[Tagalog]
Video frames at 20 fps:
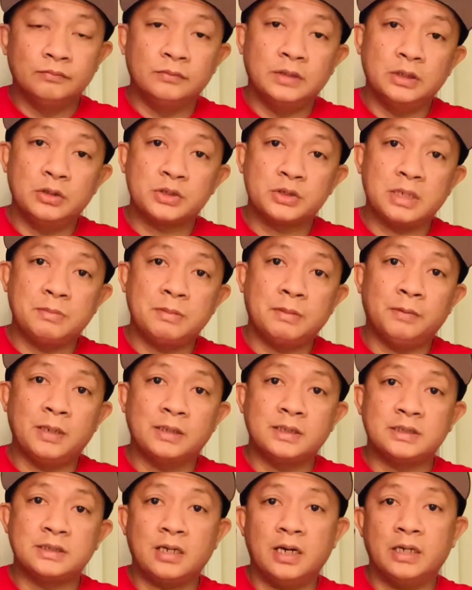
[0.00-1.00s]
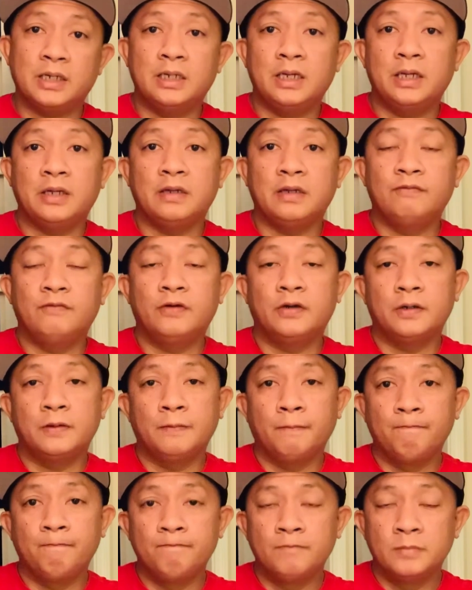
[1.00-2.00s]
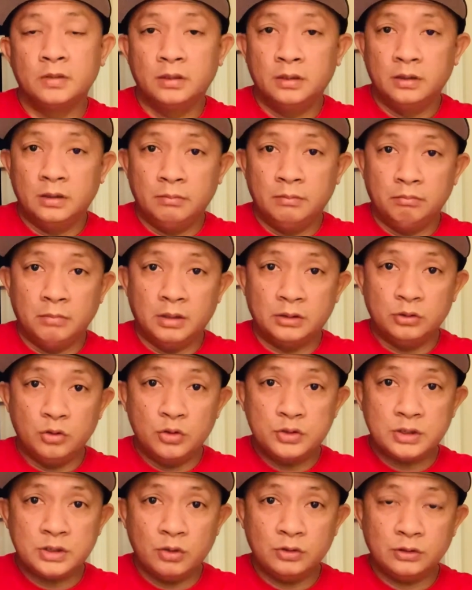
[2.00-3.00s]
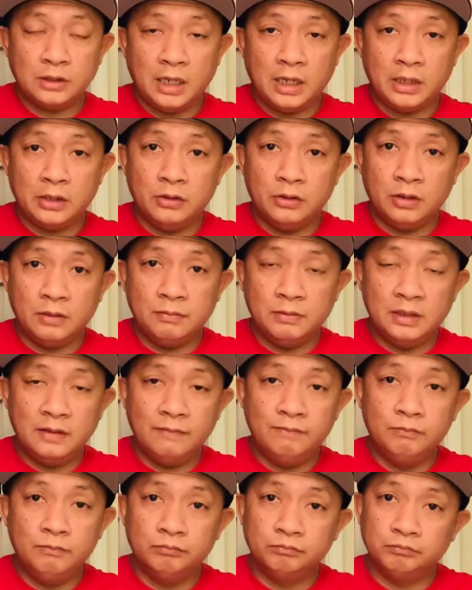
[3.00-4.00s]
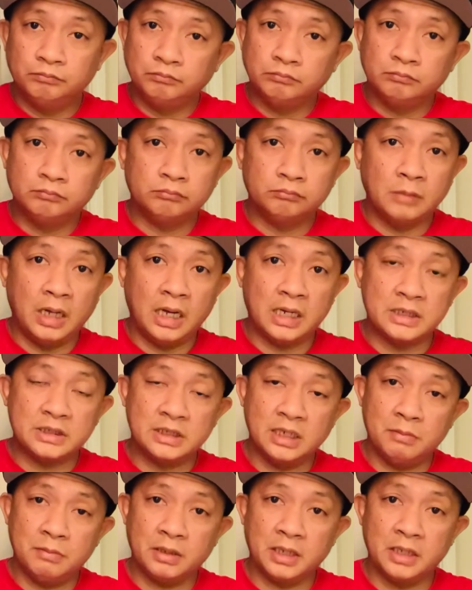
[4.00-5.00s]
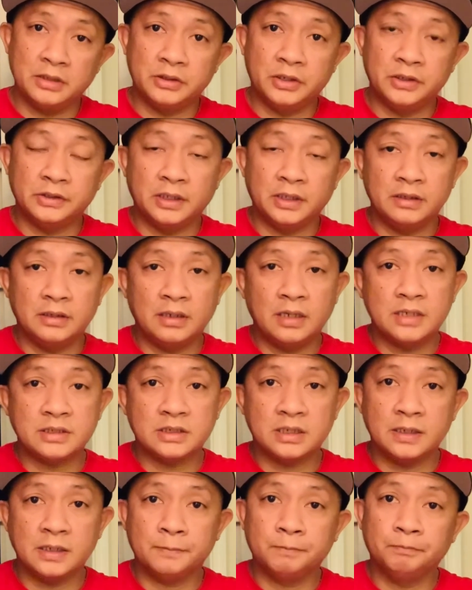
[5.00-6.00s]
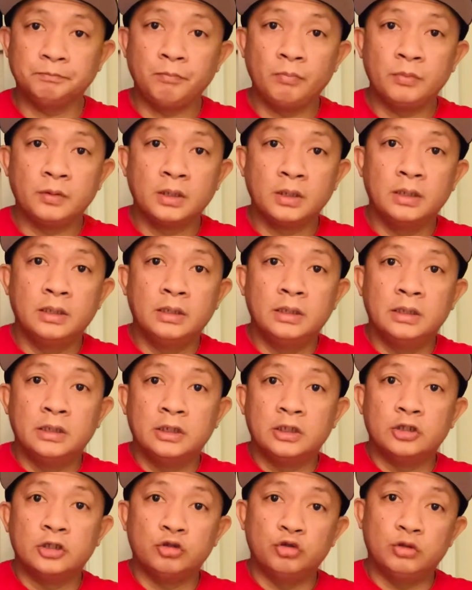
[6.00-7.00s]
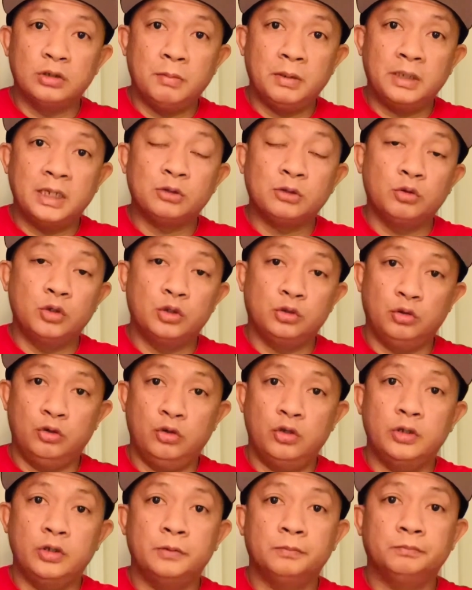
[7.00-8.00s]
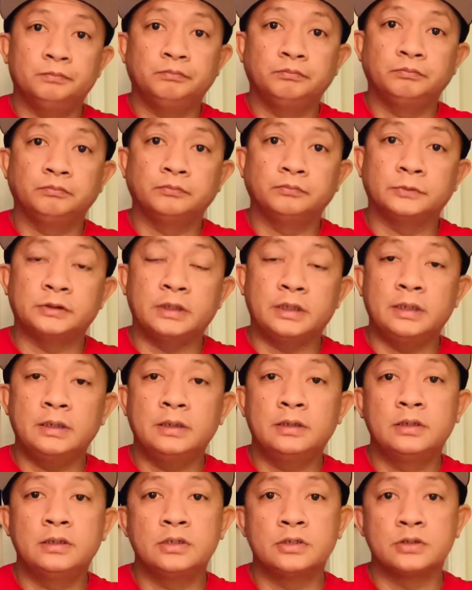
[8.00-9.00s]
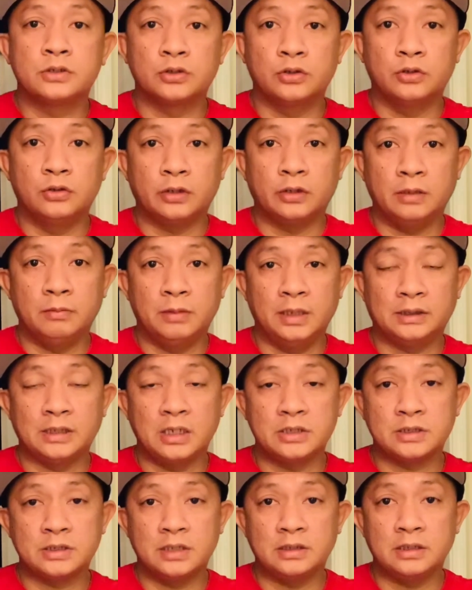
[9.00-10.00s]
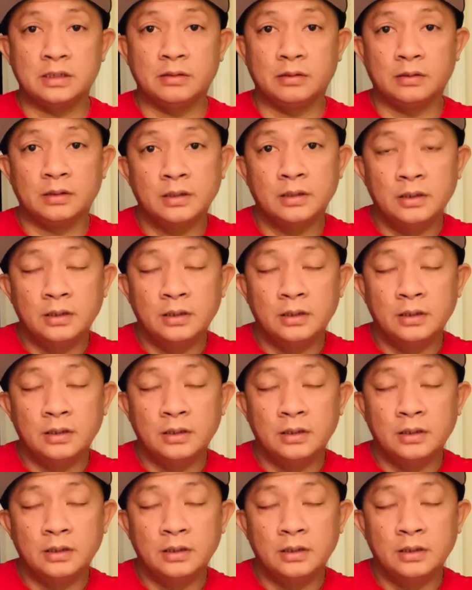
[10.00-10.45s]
dito sa aming planta sa Cargill High River. But doon sa Ontario, I believe, maaari silang mag-entertain na kasi doon naman ay tuloy-tuloy. Okay? So, okay, balik tayo sa ating